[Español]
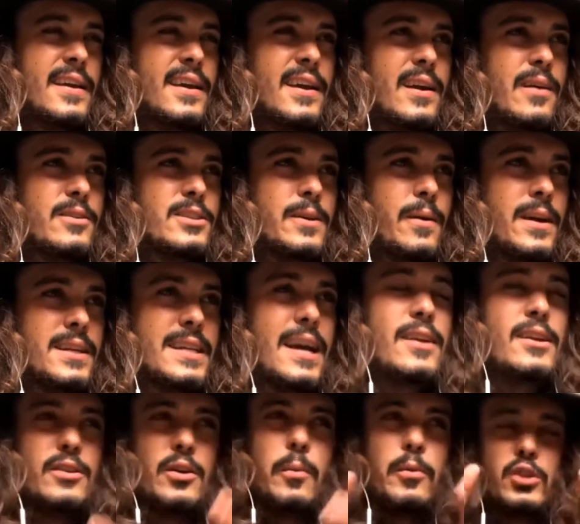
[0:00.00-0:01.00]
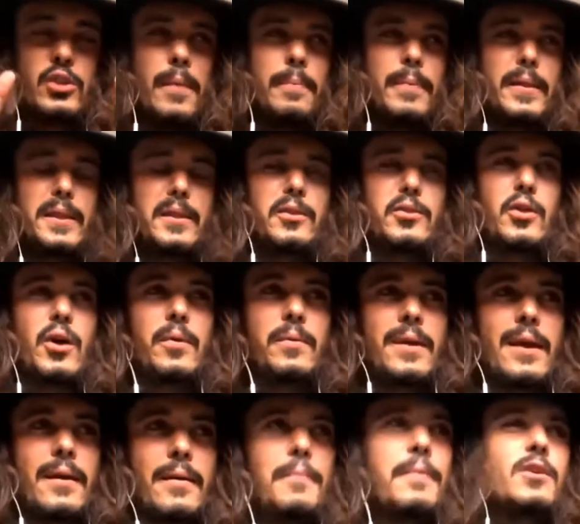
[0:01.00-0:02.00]
¿Cómo se llama? Es que como estoy aprendiendo
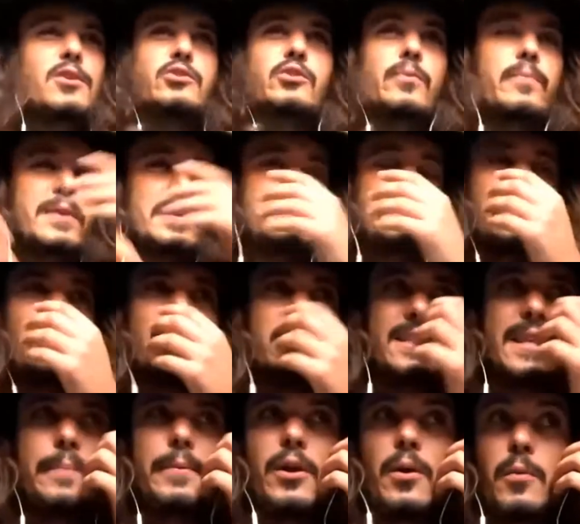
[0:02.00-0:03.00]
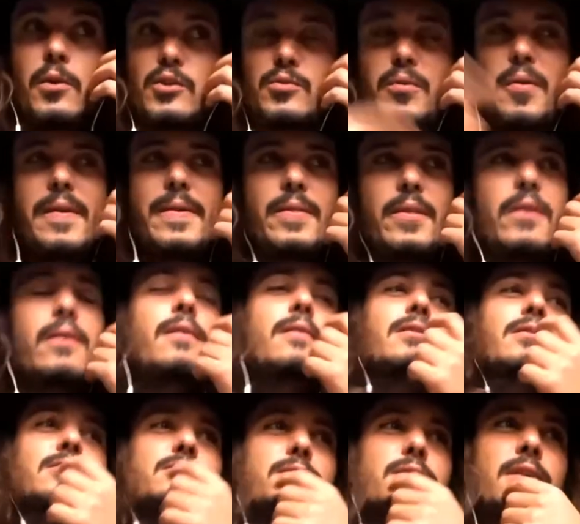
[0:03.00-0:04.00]
todavía, los nombres me cuesta, pero como los voy viendo,
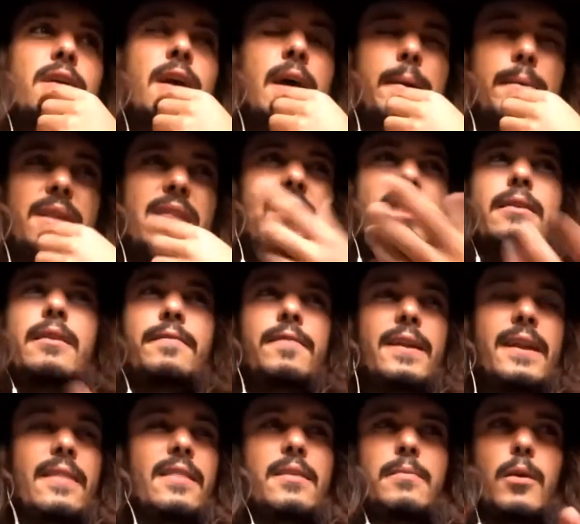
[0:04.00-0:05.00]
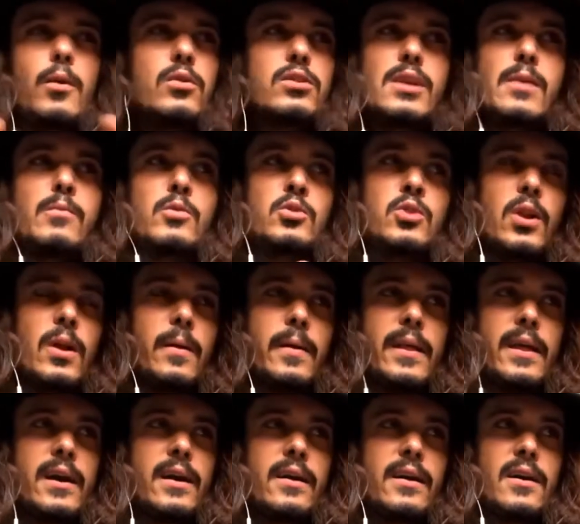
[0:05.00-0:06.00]
los Vicente Fernández me gusta mucho, la
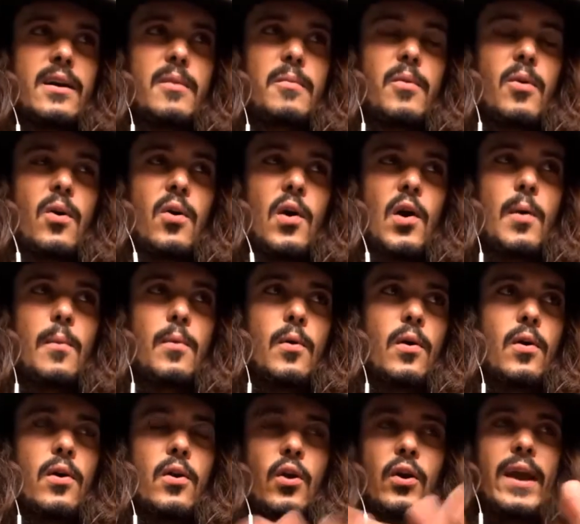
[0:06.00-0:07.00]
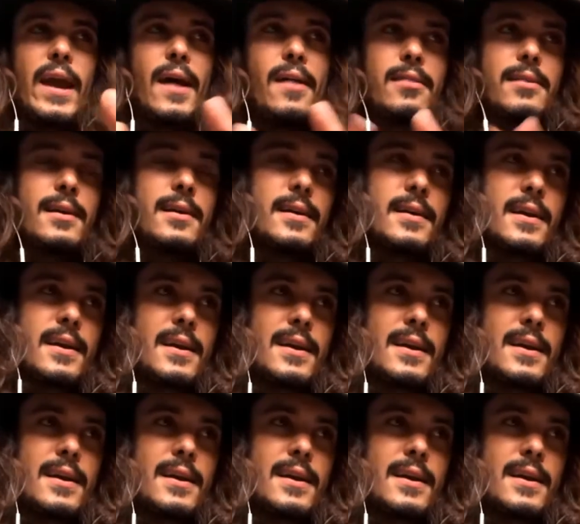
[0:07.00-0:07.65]
verdad, como, como lo que hace.